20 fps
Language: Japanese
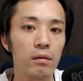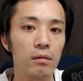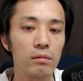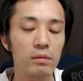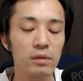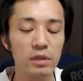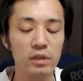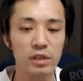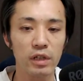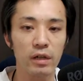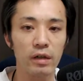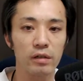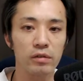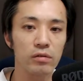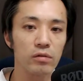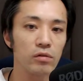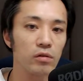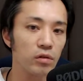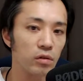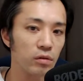で、じゃあ
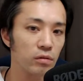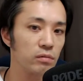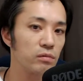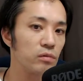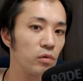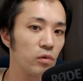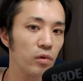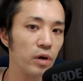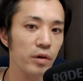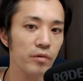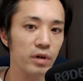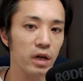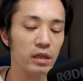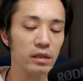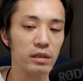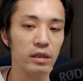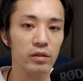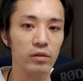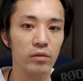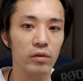そのノウハウ買っ
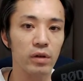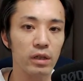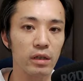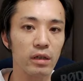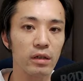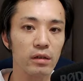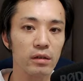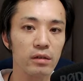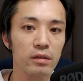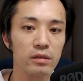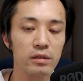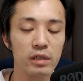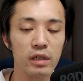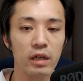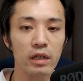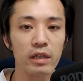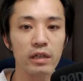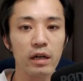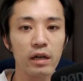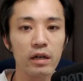た人がね、じゃあ
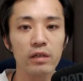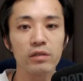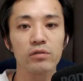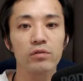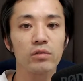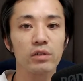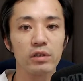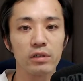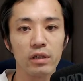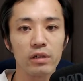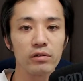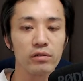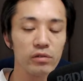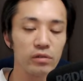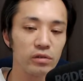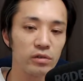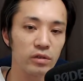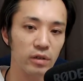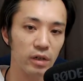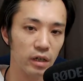1ヶ月後にね、
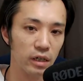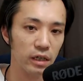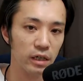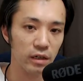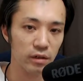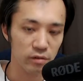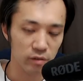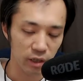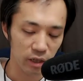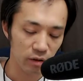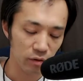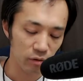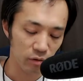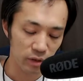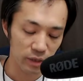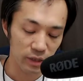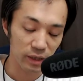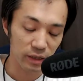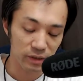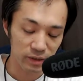Google が規約変更
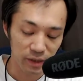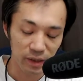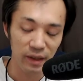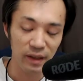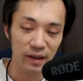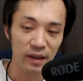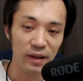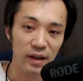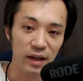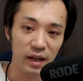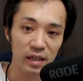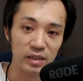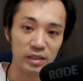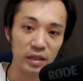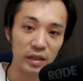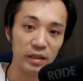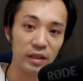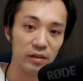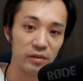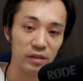になって稼
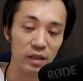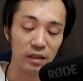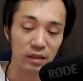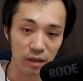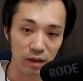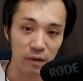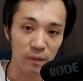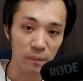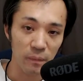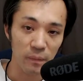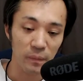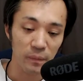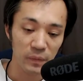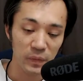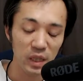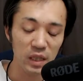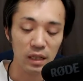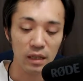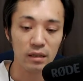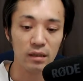げなくなったっ
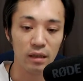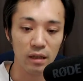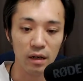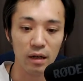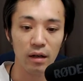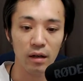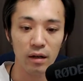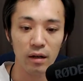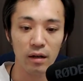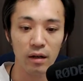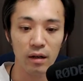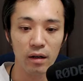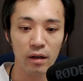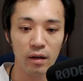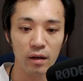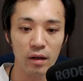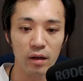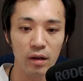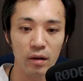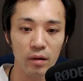てなったら、
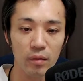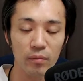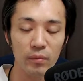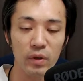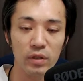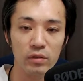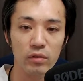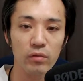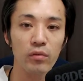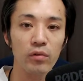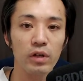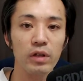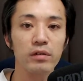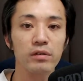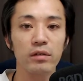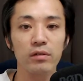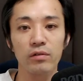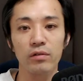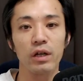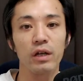まあそのお客
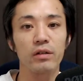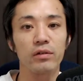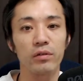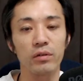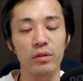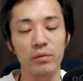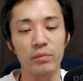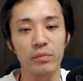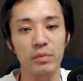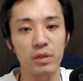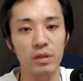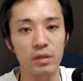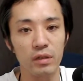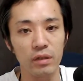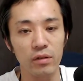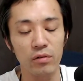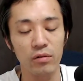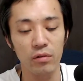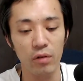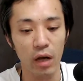さんとのやりとり、
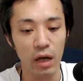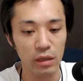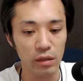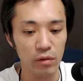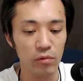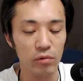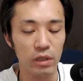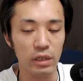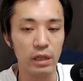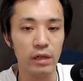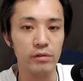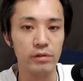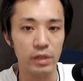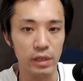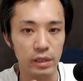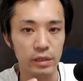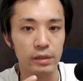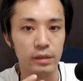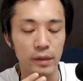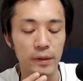いろいろあだこだなるじゃ
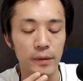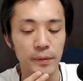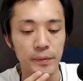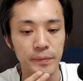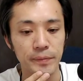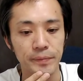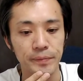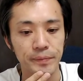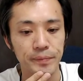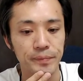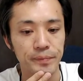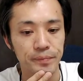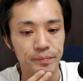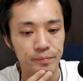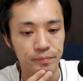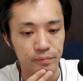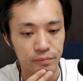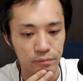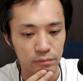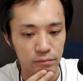ないですか。
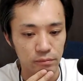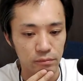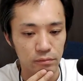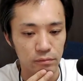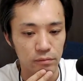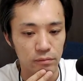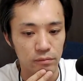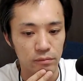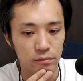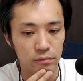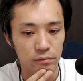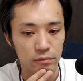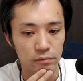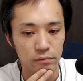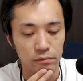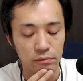うん。